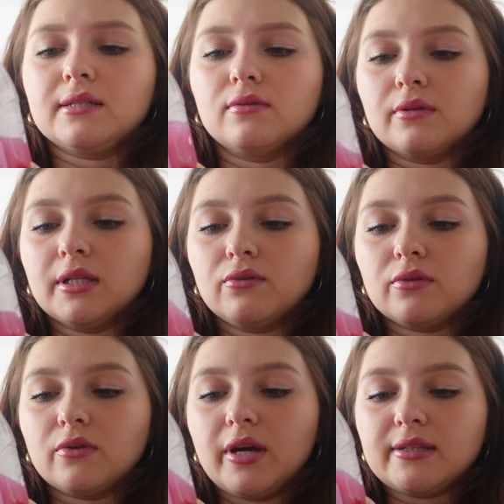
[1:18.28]
c'est le
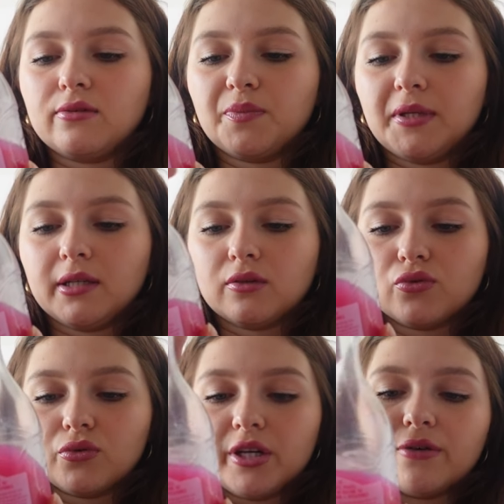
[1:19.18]
Innocent As de Pique.
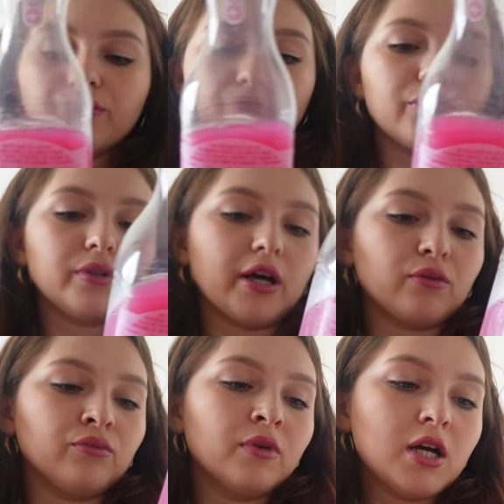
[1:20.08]
Du coup, il y a fruits de
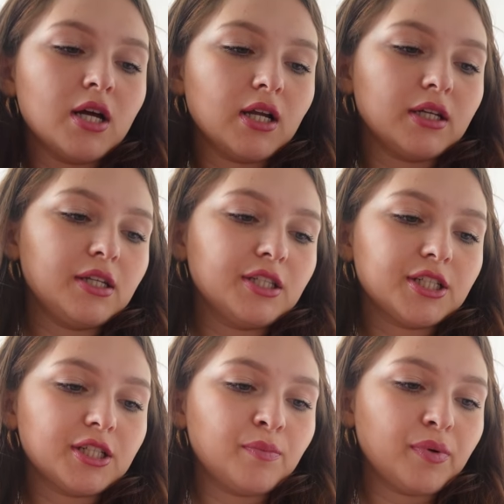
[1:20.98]
dragon
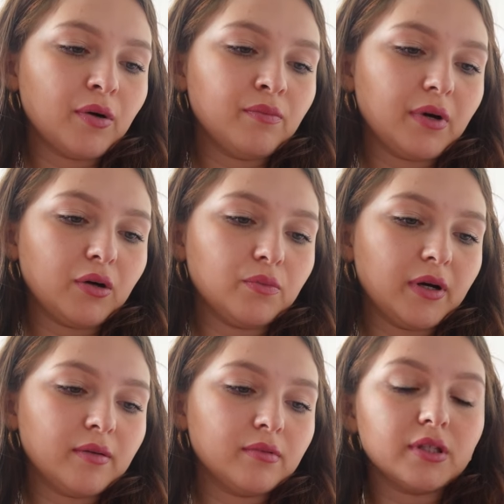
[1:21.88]
litchi, pomme,
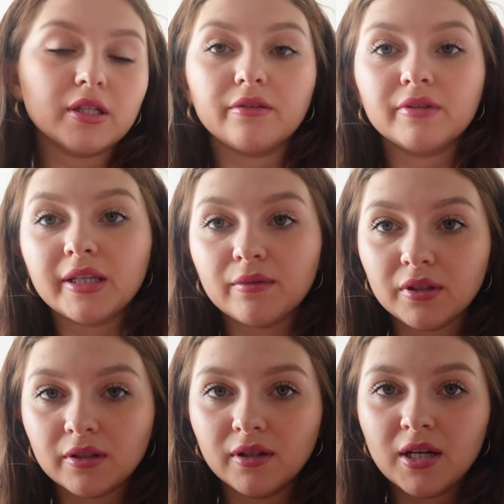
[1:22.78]
baobab et des vitamines.